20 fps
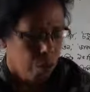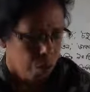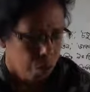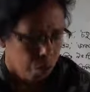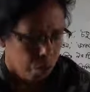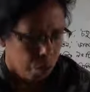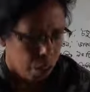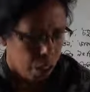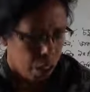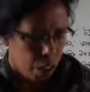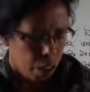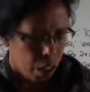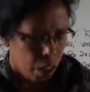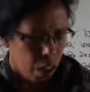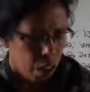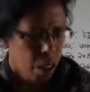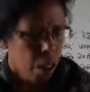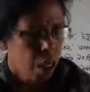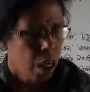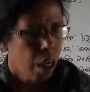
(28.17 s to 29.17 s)
তো
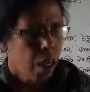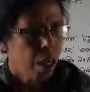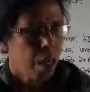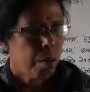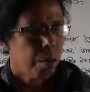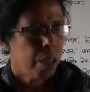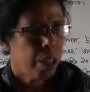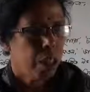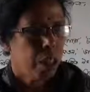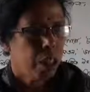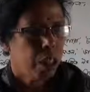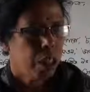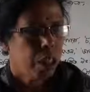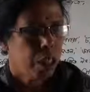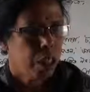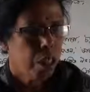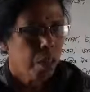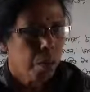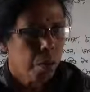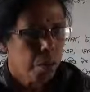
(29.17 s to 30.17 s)
সেটাই আবার
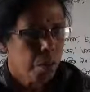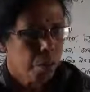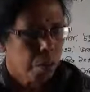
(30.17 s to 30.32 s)
আজকে